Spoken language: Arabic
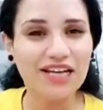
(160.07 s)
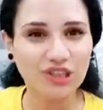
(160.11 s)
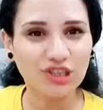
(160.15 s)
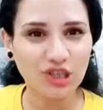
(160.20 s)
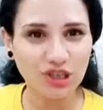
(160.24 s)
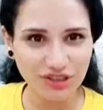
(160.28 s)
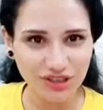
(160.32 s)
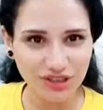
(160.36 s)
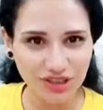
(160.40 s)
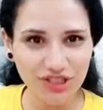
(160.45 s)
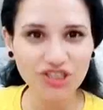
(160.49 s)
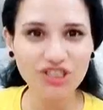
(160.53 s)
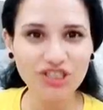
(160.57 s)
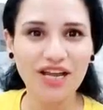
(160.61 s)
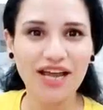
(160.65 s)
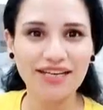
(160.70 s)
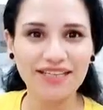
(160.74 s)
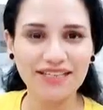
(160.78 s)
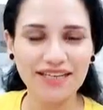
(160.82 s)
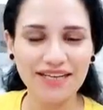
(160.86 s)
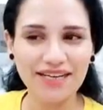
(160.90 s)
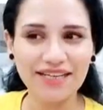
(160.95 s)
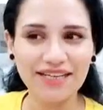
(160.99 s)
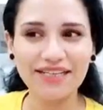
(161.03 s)
تطنيش
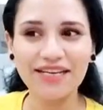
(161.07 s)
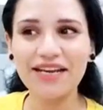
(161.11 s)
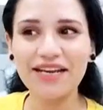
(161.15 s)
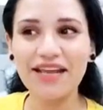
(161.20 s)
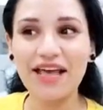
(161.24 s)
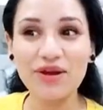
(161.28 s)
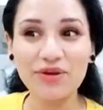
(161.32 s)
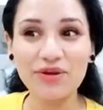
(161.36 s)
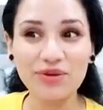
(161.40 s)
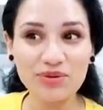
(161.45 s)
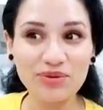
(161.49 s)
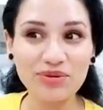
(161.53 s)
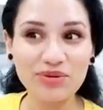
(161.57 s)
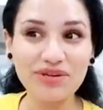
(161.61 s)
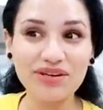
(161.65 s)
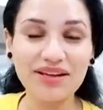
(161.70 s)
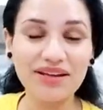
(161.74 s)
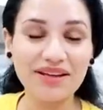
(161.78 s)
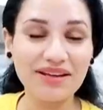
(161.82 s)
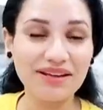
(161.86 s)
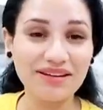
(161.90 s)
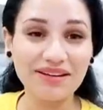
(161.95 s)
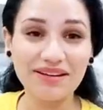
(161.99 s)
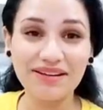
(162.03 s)
يعني ان انا
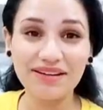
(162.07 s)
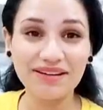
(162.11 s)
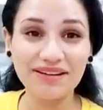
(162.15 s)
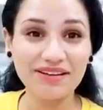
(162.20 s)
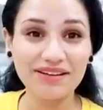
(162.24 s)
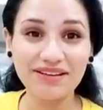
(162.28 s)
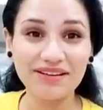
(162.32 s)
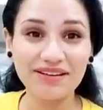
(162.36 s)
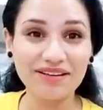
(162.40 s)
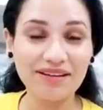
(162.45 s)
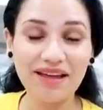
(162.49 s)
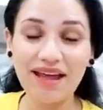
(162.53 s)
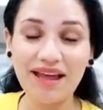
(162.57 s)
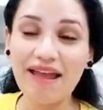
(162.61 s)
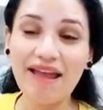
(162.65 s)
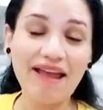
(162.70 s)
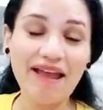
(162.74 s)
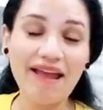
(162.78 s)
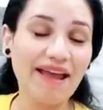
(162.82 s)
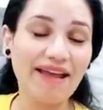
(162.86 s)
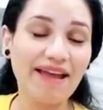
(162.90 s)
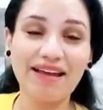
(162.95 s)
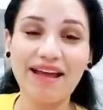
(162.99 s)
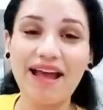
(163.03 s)
اكون آه، آه، اي
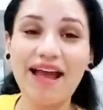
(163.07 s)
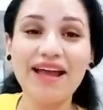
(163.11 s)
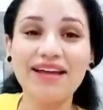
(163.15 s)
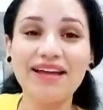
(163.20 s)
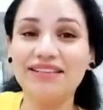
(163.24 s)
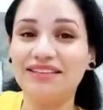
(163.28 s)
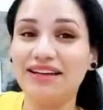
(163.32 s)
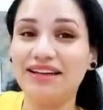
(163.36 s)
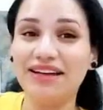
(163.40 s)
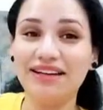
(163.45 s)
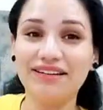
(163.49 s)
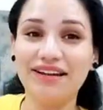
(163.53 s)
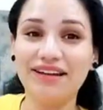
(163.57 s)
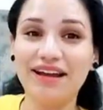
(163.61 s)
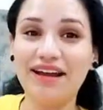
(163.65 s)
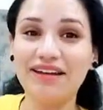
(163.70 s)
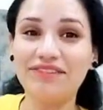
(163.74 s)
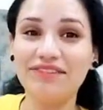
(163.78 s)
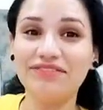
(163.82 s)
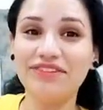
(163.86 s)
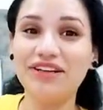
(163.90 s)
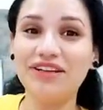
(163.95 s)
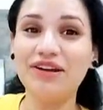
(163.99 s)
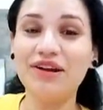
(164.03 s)
حاجه عادي يعني
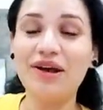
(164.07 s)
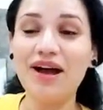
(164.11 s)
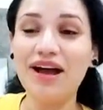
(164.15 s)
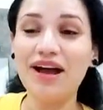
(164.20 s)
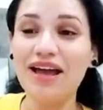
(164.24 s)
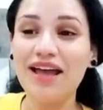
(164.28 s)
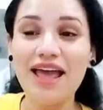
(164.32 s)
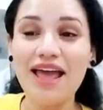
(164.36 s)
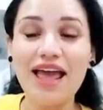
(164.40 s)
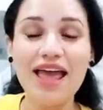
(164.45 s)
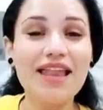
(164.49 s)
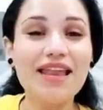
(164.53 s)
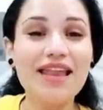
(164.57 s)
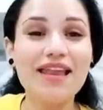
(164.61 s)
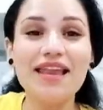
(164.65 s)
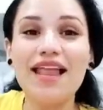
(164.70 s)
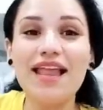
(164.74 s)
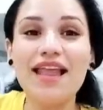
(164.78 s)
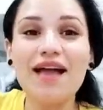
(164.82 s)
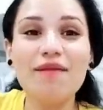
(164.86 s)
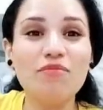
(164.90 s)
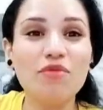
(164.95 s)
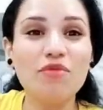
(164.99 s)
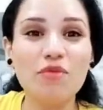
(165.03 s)
عارفين اللي هو
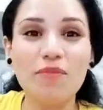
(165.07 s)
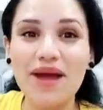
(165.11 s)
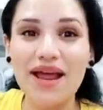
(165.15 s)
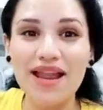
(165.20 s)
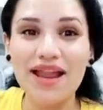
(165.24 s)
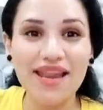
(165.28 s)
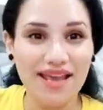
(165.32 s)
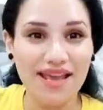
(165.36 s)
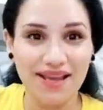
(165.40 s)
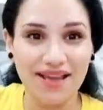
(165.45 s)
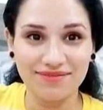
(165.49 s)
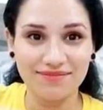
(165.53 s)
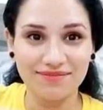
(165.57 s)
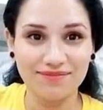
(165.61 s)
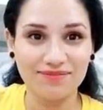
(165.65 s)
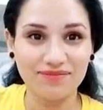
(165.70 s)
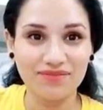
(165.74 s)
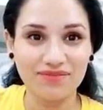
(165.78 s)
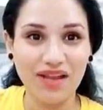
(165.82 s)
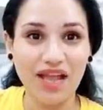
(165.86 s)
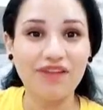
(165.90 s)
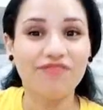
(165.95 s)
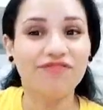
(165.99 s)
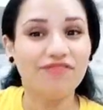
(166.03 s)
اللامبالاه
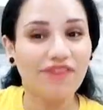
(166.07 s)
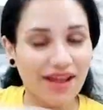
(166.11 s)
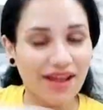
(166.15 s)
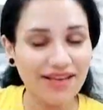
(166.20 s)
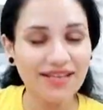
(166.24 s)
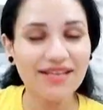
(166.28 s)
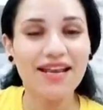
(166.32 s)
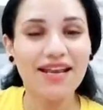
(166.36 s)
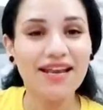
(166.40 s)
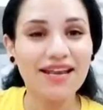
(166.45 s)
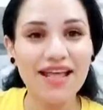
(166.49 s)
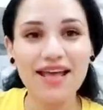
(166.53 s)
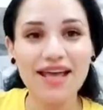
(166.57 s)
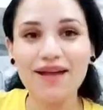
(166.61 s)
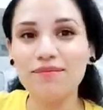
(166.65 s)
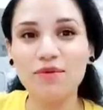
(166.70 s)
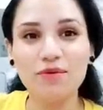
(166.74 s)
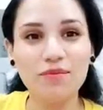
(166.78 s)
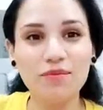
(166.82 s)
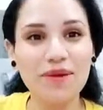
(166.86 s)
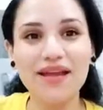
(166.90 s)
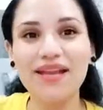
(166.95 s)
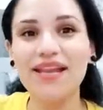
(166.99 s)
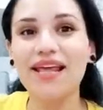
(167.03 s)
فن
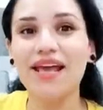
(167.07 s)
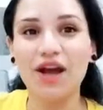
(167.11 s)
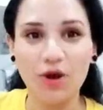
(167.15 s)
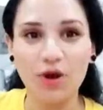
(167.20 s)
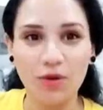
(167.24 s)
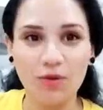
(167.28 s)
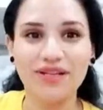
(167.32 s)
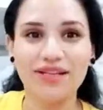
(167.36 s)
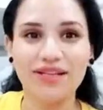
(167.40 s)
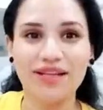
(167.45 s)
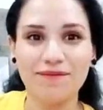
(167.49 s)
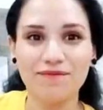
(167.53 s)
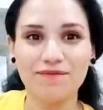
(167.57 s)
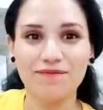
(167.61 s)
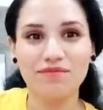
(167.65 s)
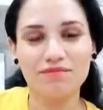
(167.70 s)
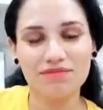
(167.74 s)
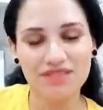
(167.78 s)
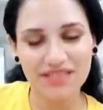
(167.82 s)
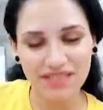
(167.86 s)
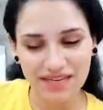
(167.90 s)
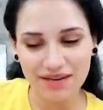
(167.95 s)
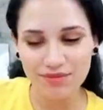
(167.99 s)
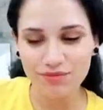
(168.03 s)
اللامبالاه هو ده
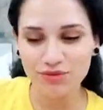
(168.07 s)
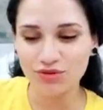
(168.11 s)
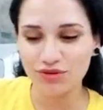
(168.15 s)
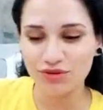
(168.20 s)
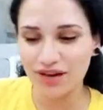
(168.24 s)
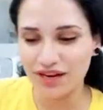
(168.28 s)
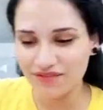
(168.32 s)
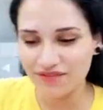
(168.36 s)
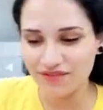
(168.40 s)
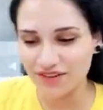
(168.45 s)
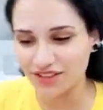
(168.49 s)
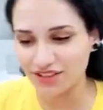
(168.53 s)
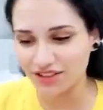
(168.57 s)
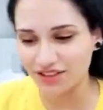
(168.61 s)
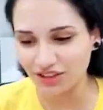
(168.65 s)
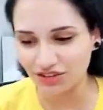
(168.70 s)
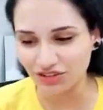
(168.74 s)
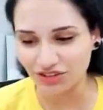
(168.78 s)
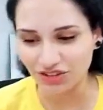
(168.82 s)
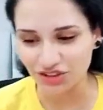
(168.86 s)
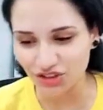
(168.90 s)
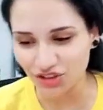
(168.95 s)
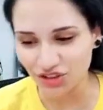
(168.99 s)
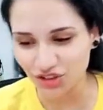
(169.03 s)
بس احنا بنقول عليه فن
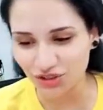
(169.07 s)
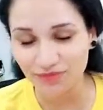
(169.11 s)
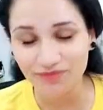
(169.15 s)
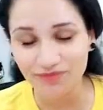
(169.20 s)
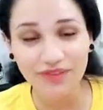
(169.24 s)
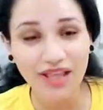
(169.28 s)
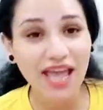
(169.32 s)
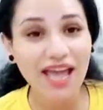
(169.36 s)
التطنيش